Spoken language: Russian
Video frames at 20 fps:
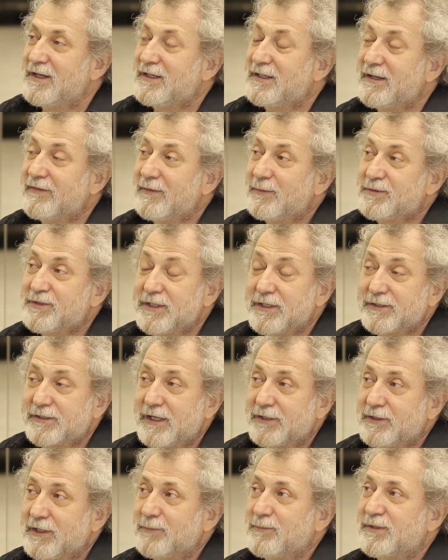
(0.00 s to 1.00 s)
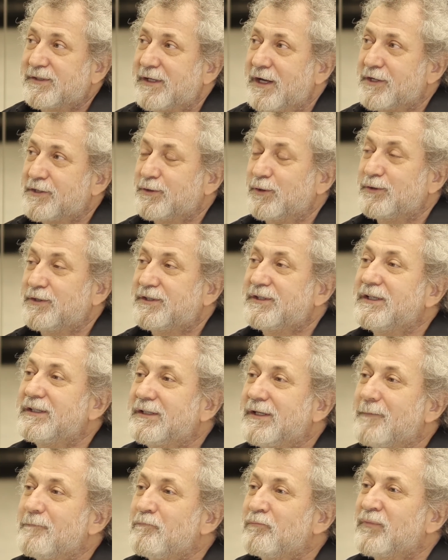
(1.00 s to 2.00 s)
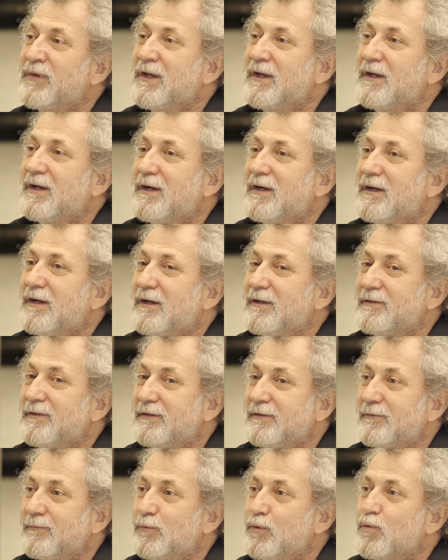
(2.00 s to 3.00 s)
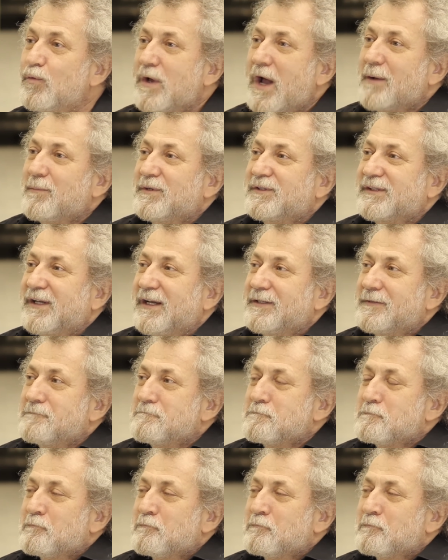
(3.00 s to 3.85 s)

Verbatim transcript: Я вообще хотел бы сказать, что действительно, э, ну, как бы сказать,